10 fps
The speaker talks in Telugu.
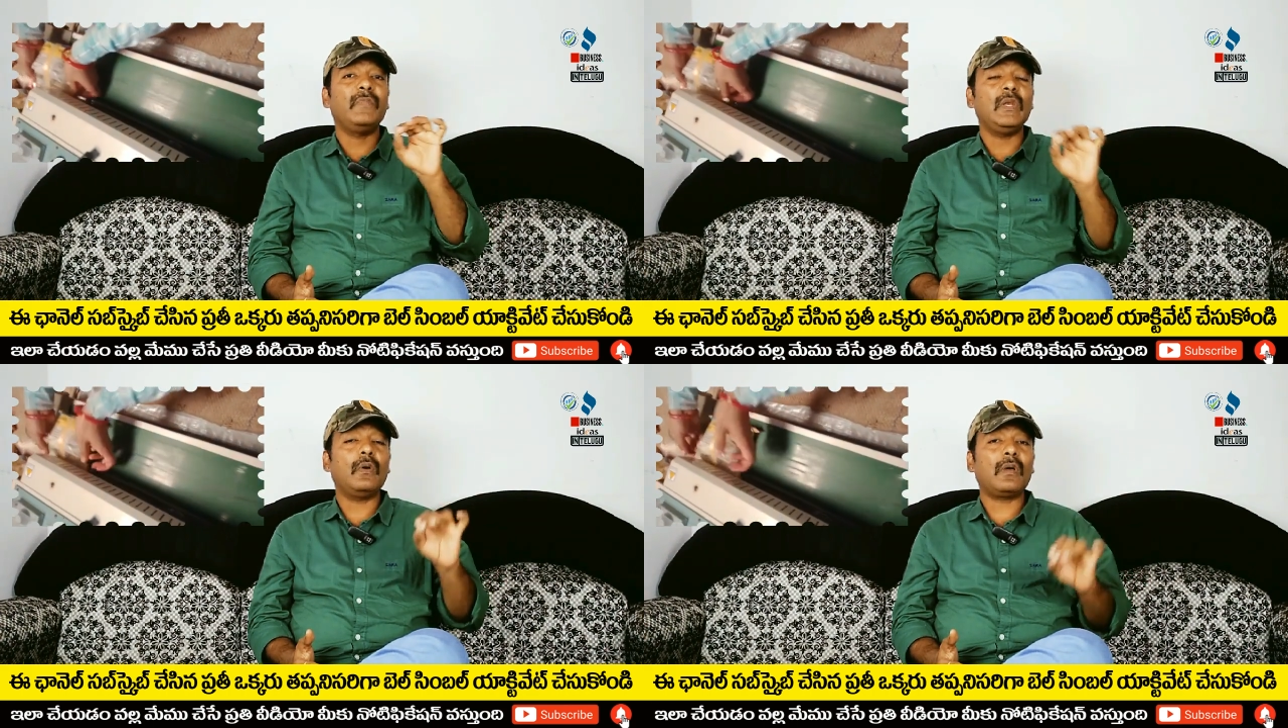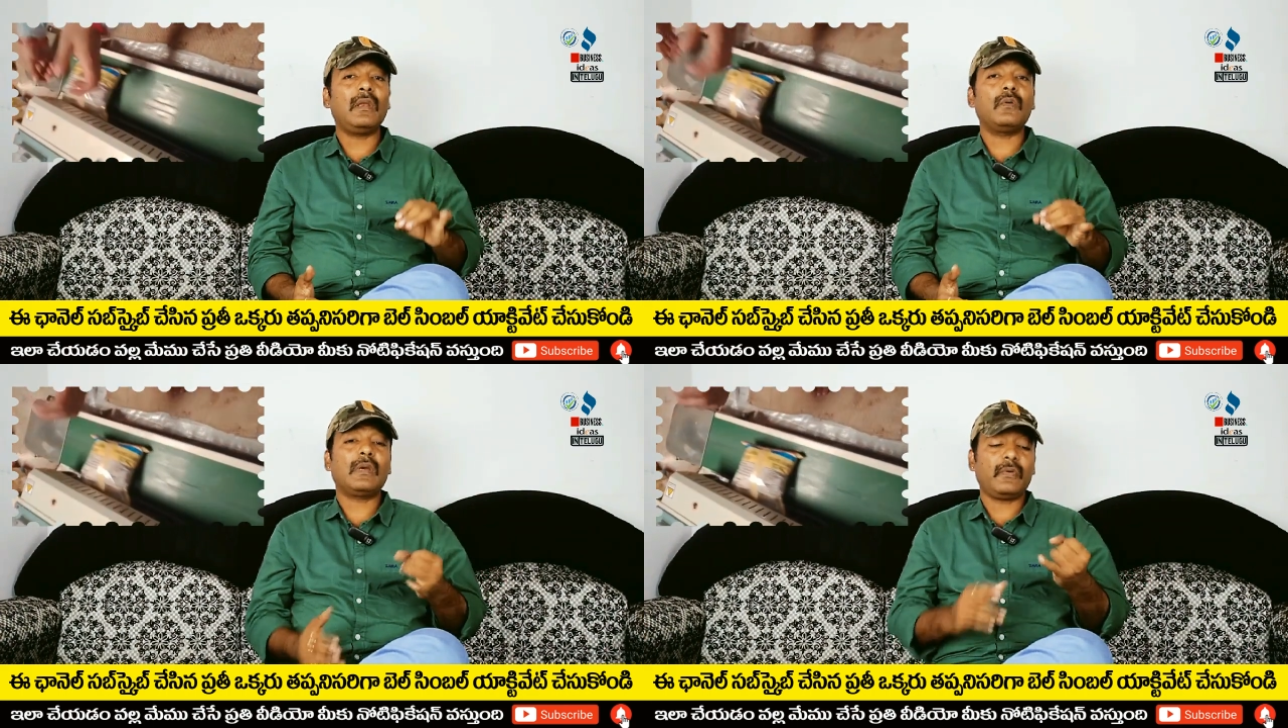మీ
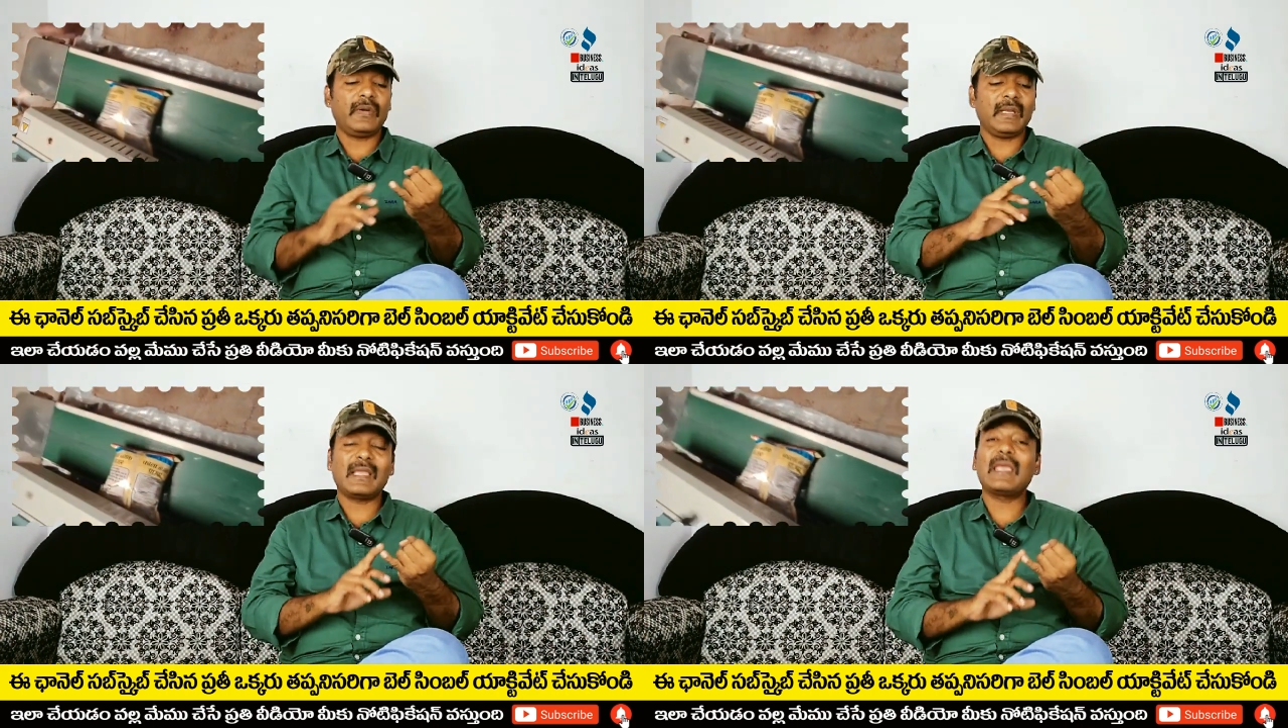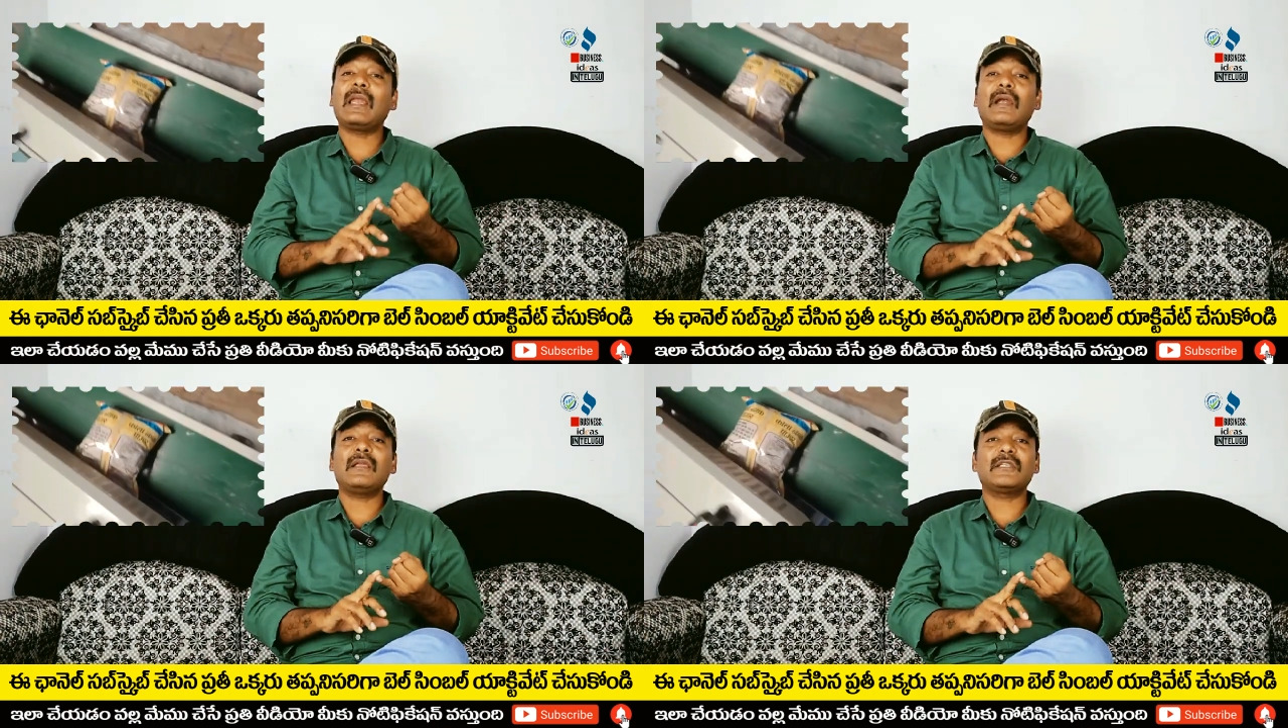లోకల్లో ఉన్నటువంటి
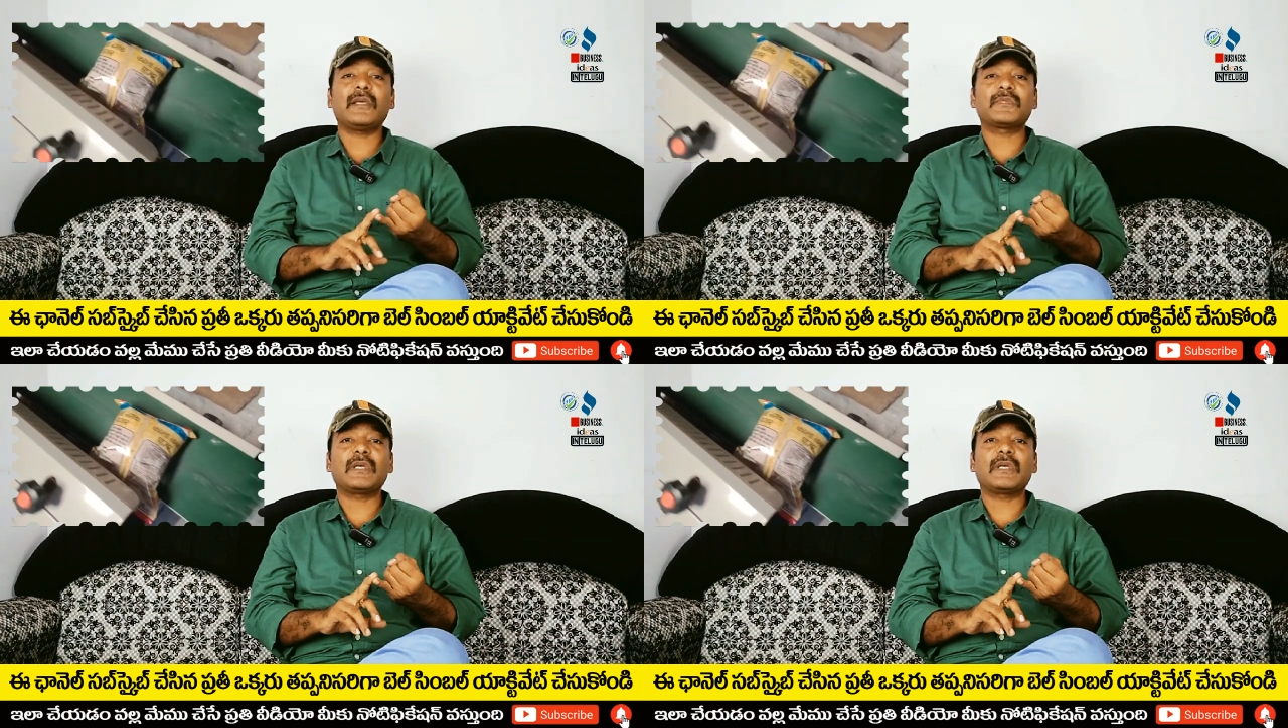కిరాణా షాప్స్